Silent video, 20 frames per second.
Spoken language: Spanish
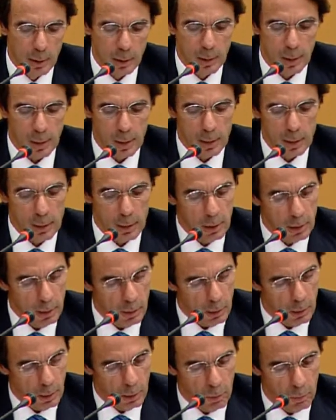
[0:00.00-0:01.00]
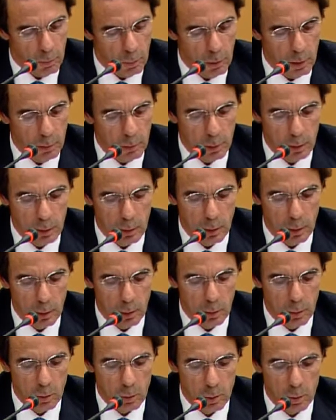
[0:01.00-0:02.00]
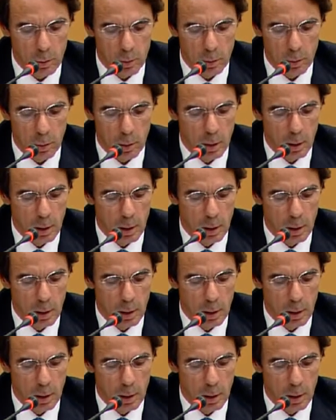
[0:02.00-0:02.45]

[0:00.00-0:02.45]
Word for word: trasciende lo puramente religioso